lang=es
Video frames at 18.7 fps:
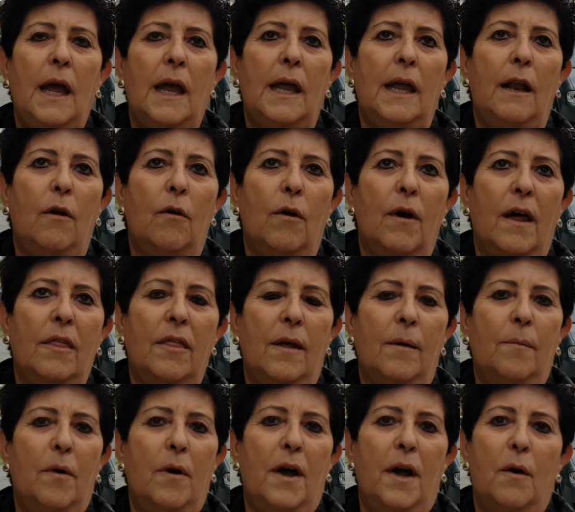y lo que
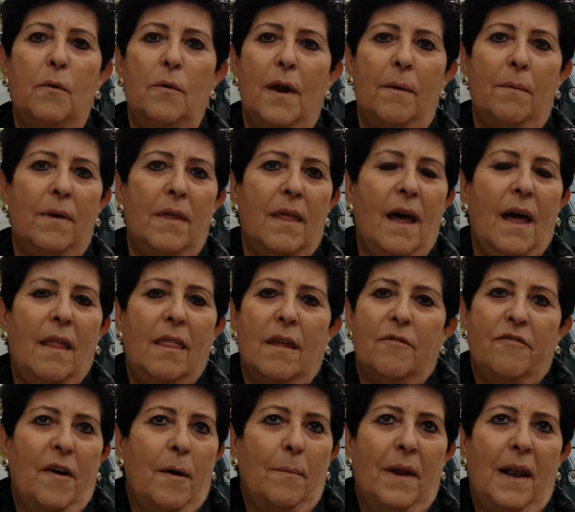hacemos es una vida de
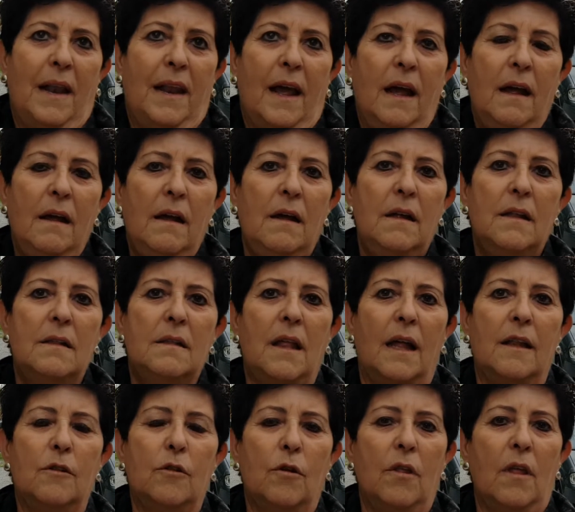familia,
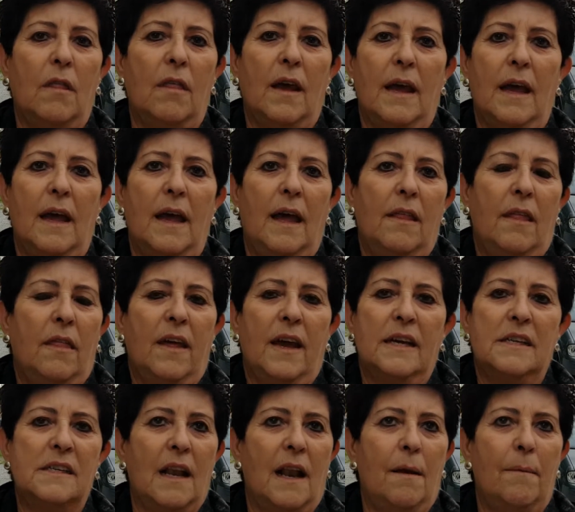tanto desde que, desde
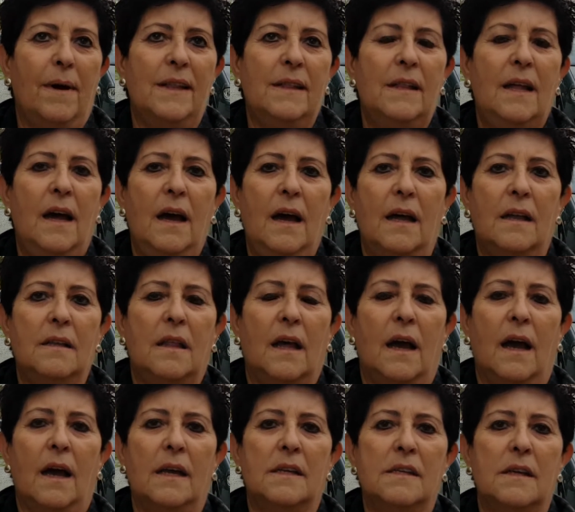que se levantan
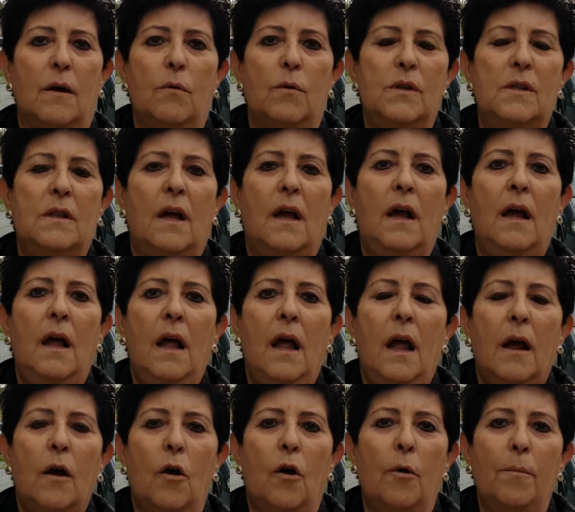hasta que se acuestan,
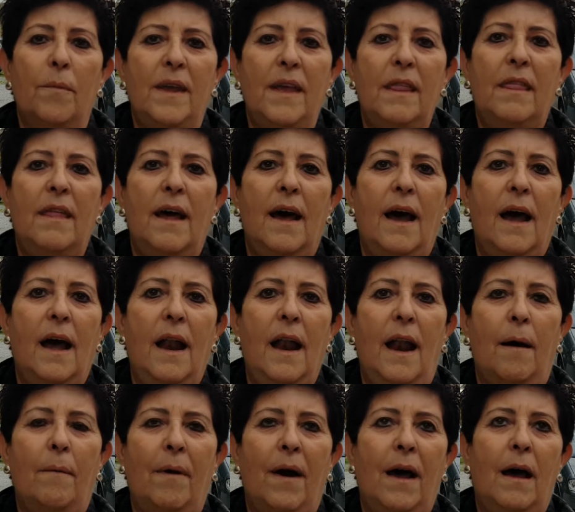comida,
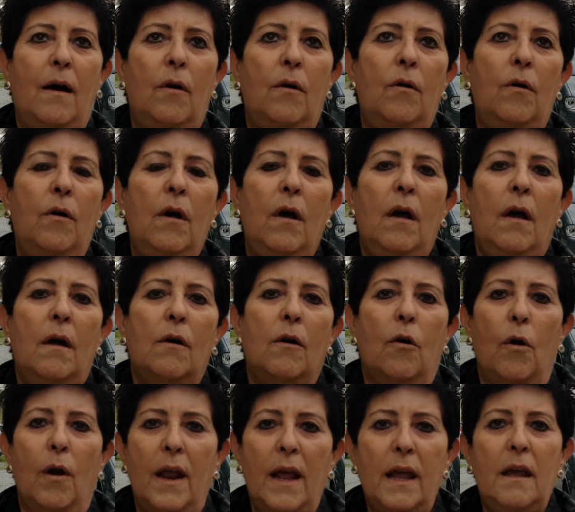lavado,
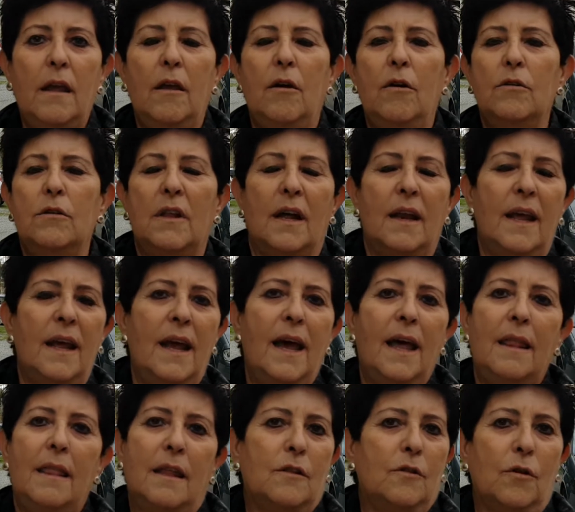colegio,
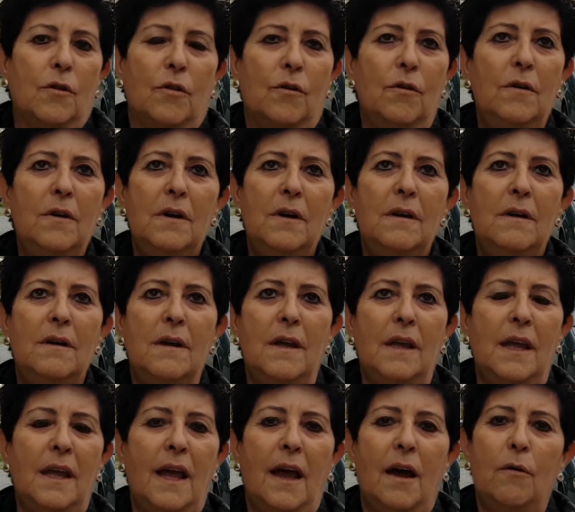tareas, de todo
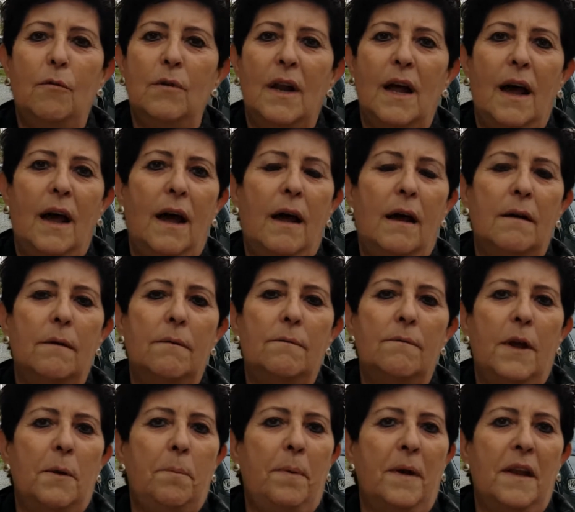y es una
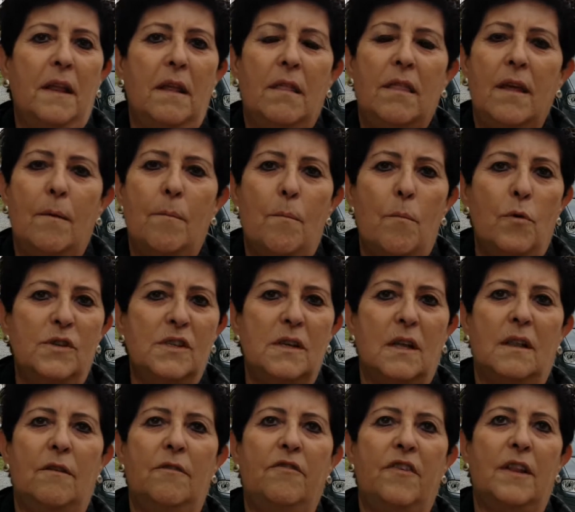experiencia muy
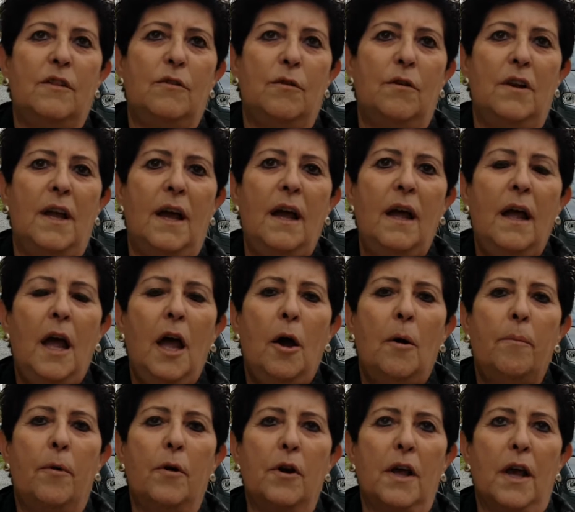satisfactoria
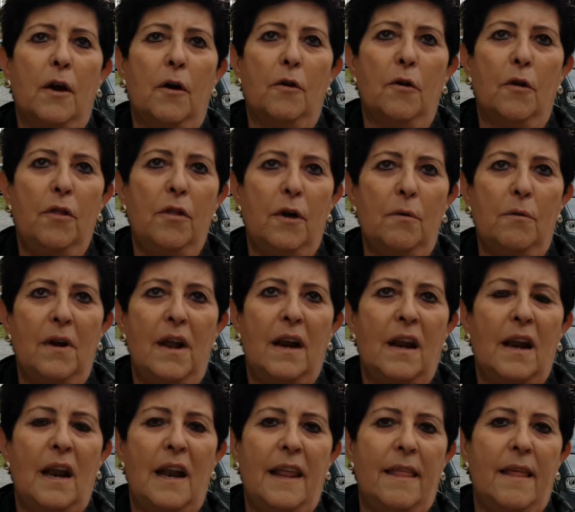porque conoces una
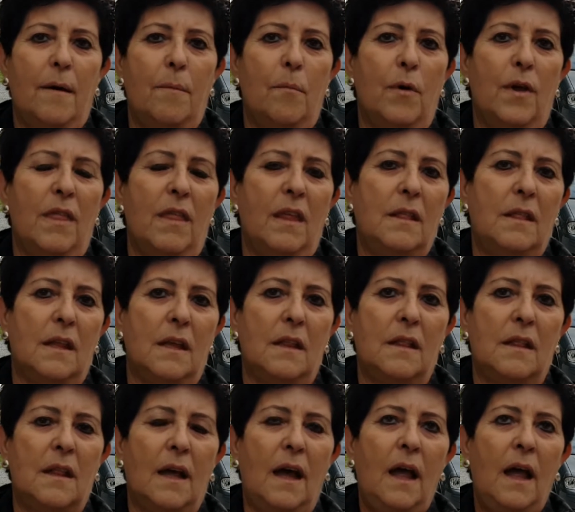realidad muy
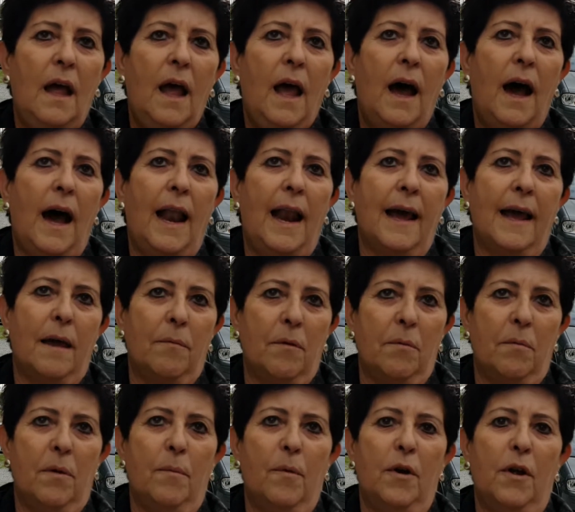distinta a la que
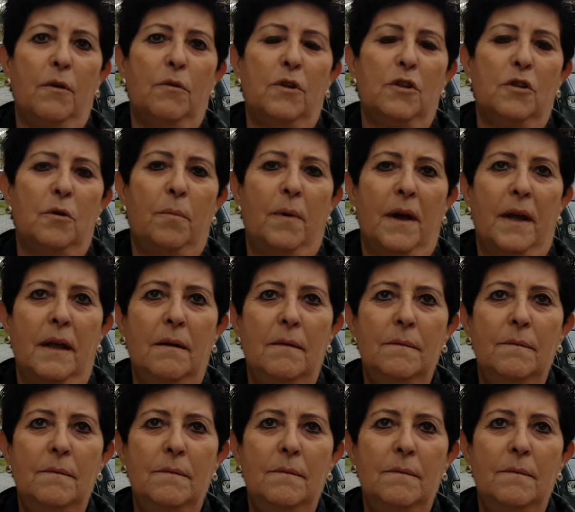vivimos en nuestro país.